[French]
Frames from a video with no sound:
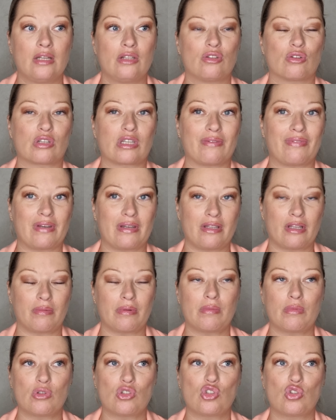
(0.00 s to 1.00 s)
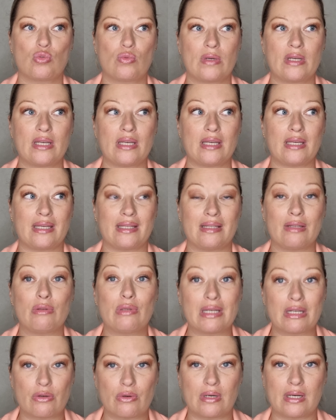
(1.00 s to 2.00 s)
Donc il y avait énormément de jouets et des
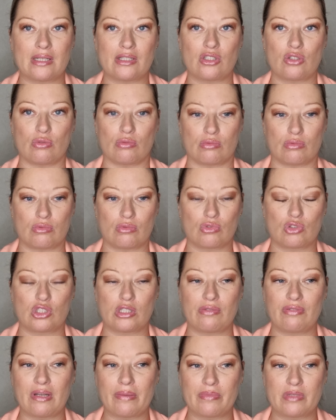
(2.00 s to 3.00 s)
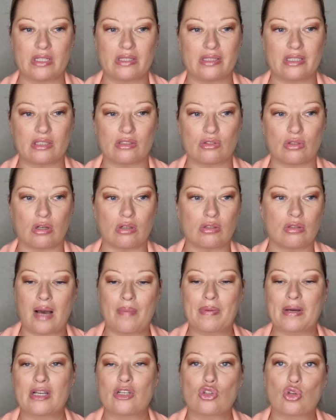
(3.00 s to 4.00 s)
décorations. Donc j'ai fait un petit TikTok.
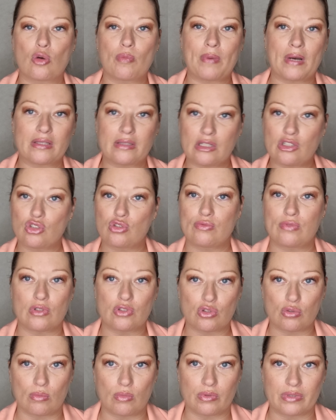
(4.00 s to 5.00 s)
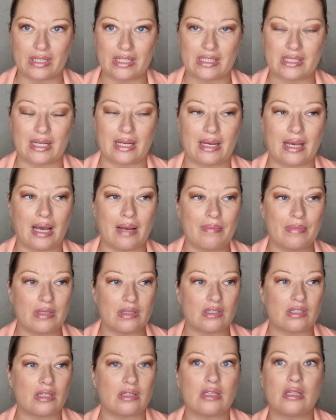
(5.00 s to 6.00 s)
Après, je repartage souvent sur mon Instagram.
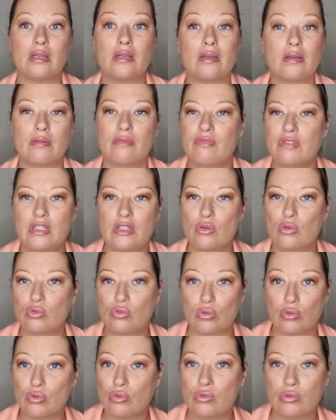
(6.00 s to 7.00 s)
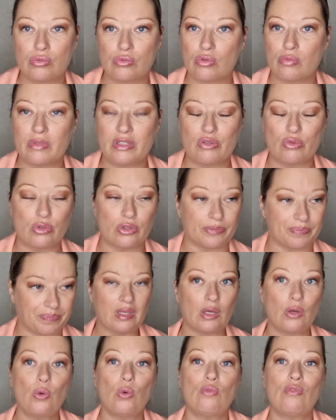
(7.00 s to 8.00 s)
C'est des vidéos de une ou deux minutes.
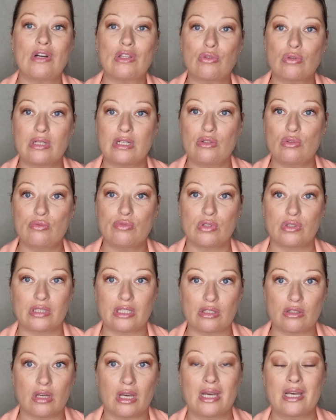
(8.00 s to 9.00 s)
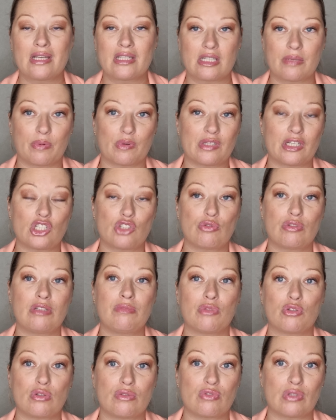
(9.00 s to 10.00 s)
Et on voit toutes les nouveautés. C'est pour ça que je vous dis de
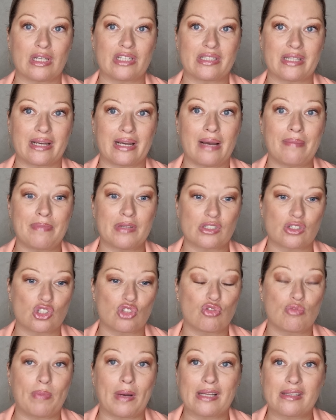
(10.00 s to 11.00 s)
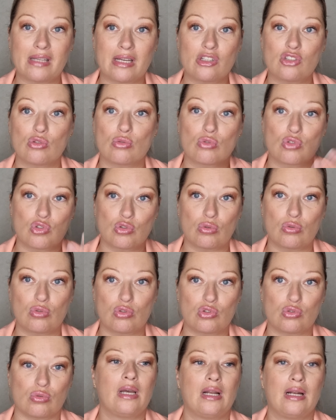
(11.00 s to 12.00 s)
me suivre sur Instagram parce que je vous partage au jour le
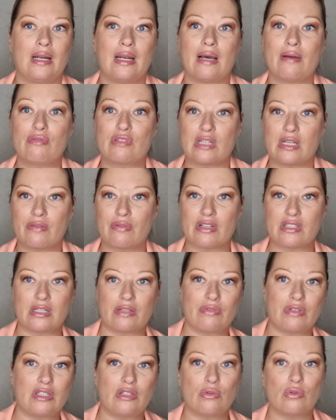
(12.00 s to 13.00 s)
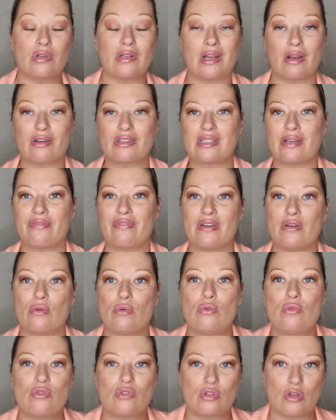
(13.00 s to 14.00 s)
jour. Là, vous allez voir cette vidéo alors que ça fait
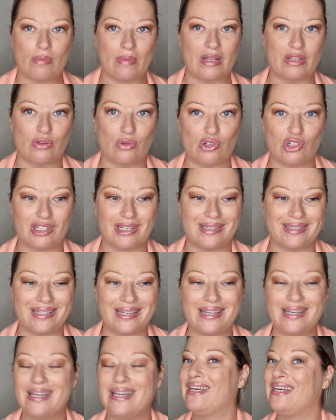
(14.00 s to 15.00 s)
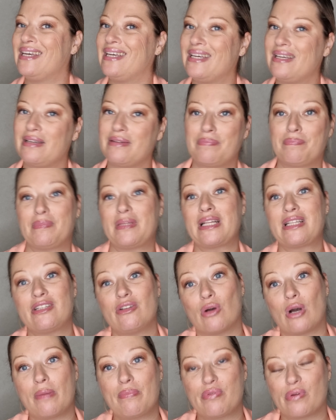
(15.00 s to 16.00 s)
une semaine que j'y étais et peut-être
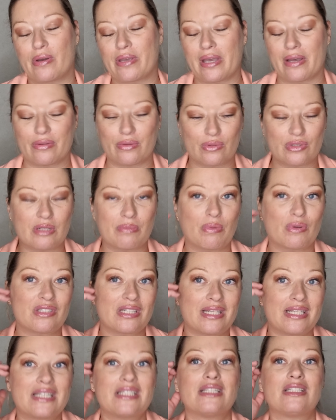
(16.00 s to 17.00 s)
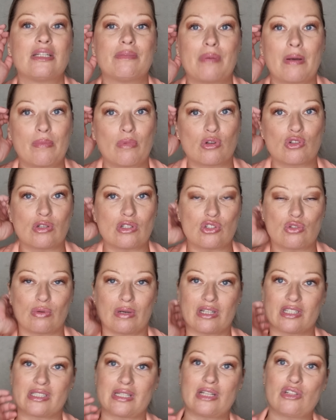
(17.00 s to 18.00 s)
qu'il n'y aura plus rien. Donc c'est pour ça, n'hésitez pas à me rejoindre
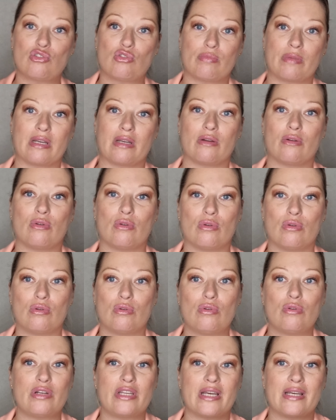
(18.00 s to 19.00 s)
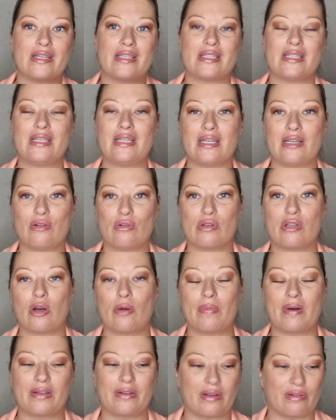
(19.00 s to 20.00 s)
sur Insta. Je vous mets euh, le lien ici et le lien
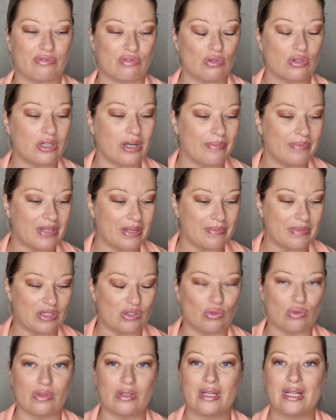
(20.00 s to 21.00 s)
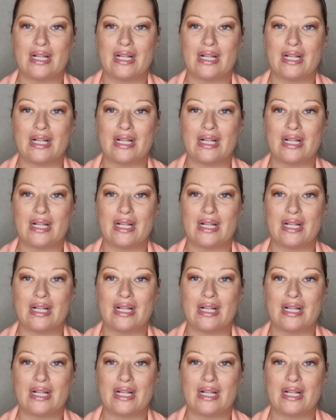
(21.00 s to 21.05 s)
en barre d'infos comme d'habitude.